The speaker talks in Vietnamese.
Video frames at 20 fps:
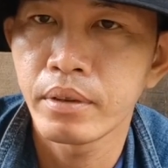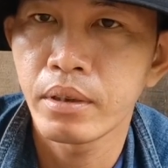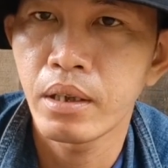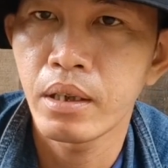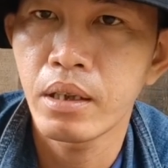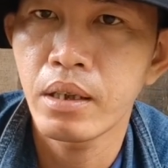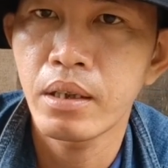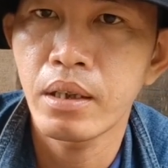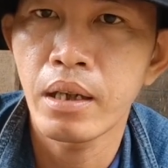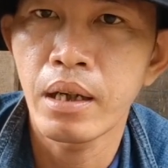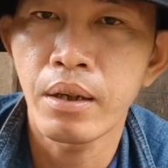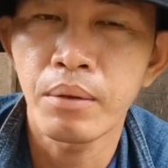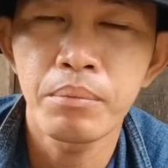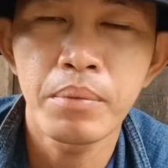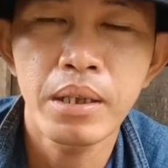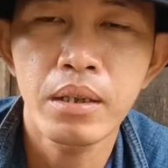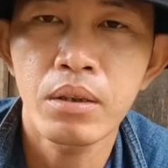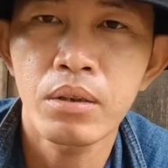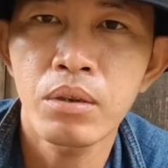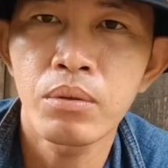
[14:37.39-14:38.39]
đó, không
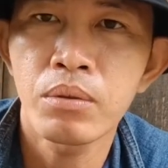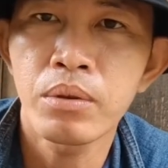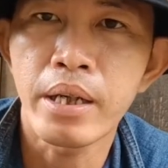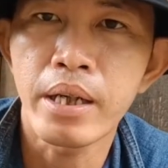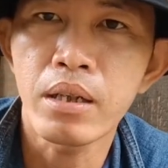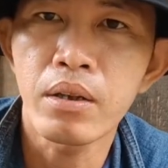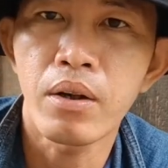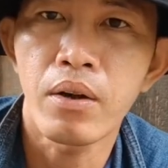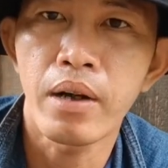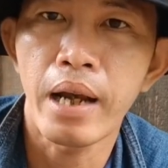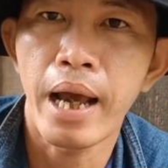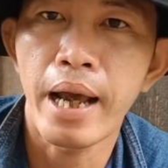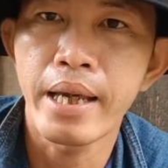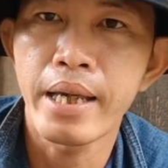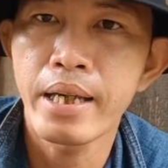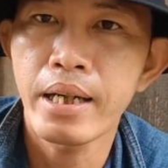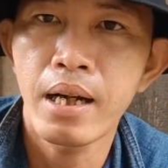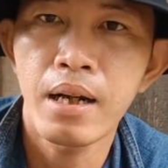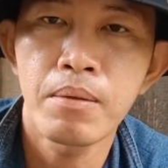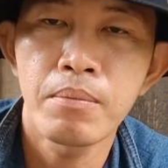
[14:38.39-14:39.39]
biết chú nghĩa có đòi
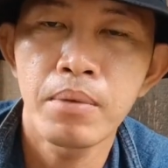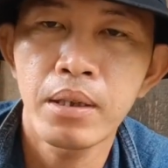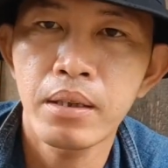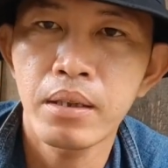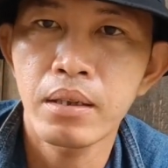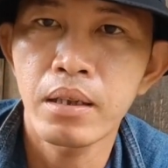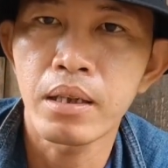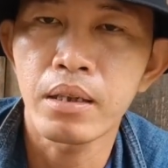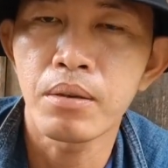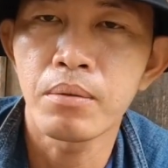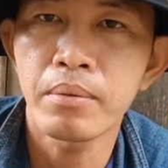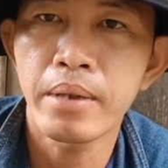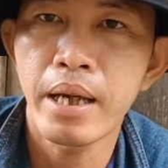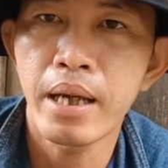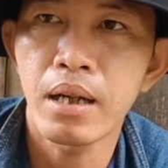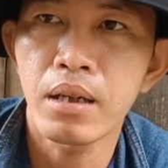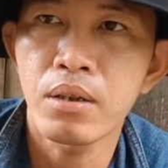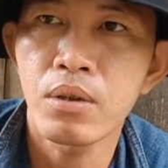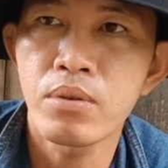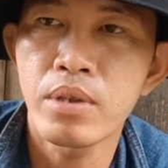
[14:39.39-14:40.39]
lại hay không á, thì cũng
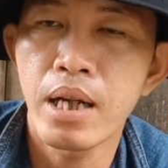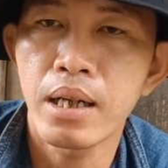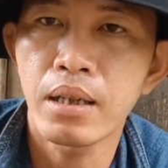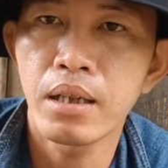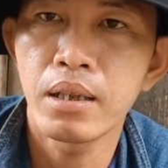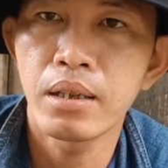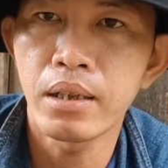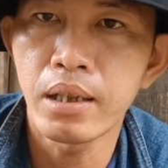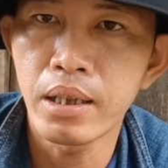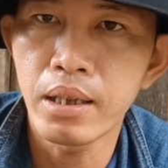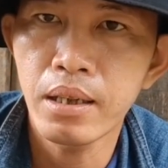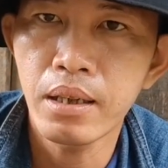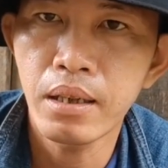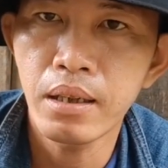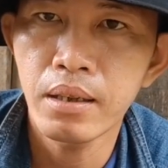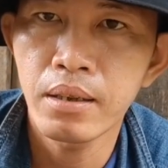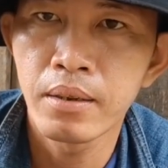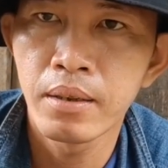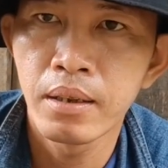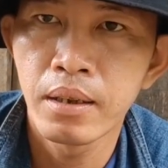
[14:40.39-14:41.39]
nghe là cô dân lên tiếng
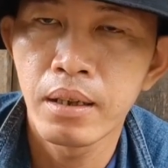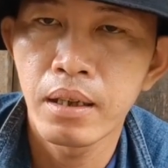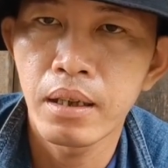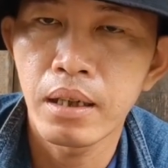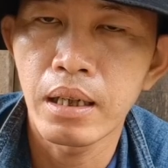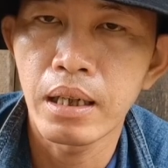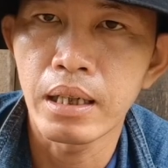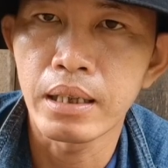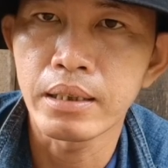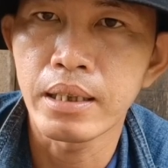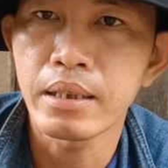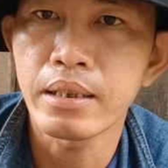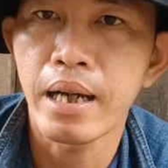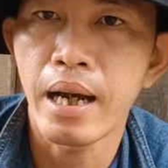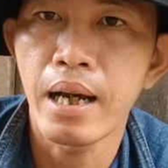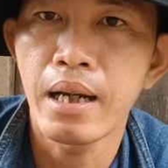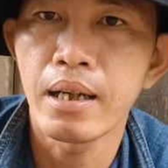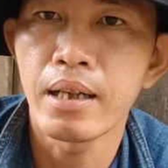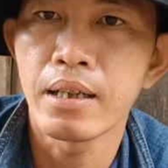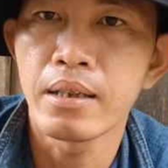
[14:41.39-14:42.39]
á, là sẽ
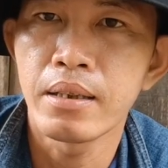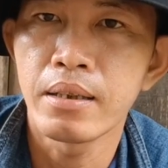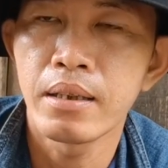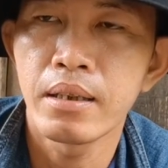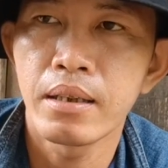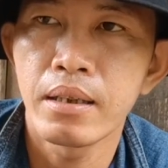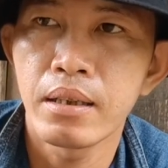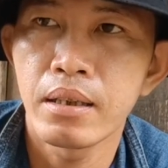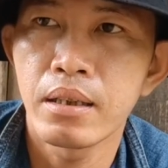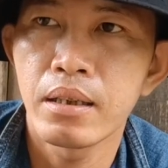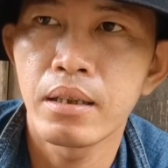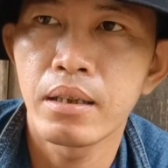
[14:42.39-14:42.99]
trả lại à,